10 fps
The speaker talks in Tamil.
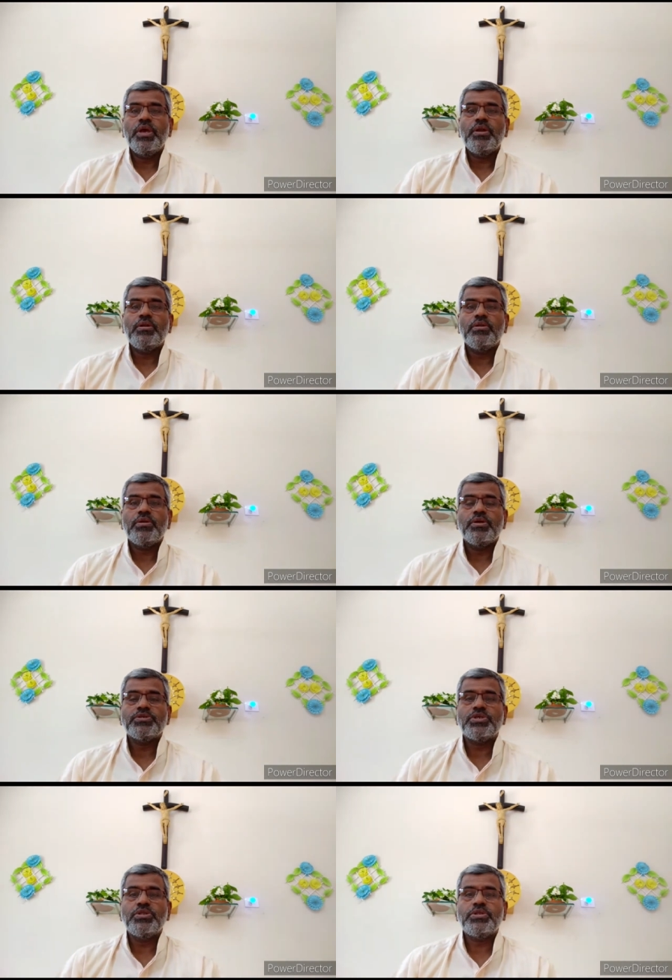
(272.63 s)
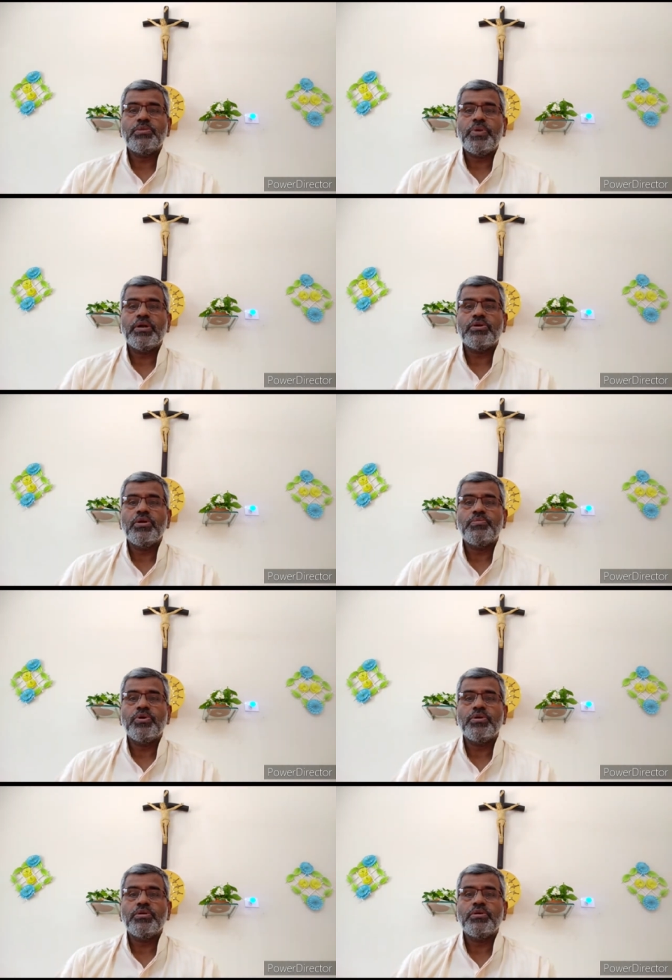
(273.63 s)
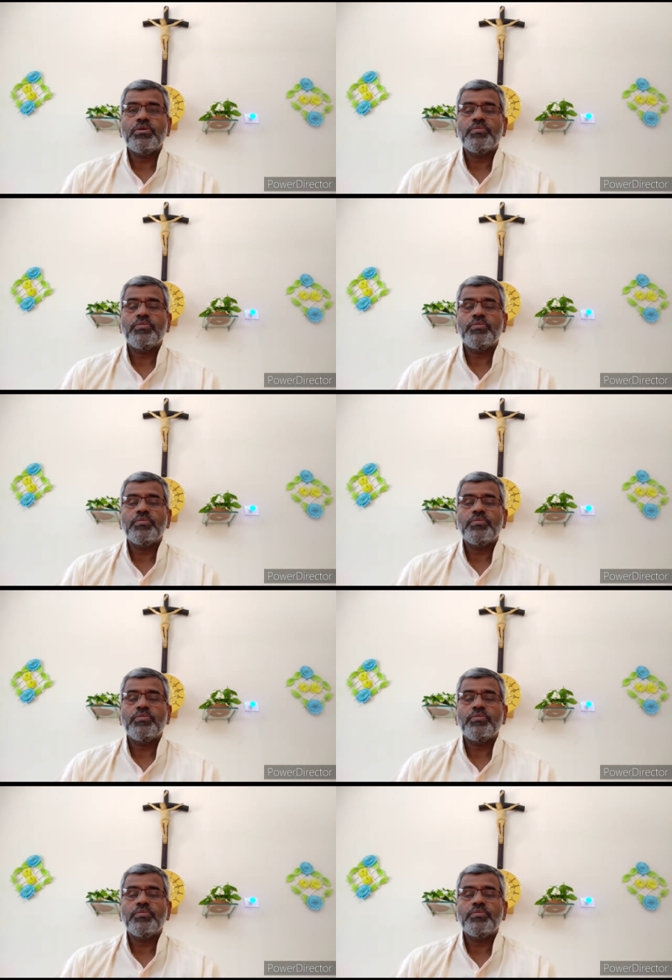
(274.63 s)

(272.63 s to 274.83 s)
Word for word: ஏன் என்று சிந்தித்து பார்க்கிற பொழுது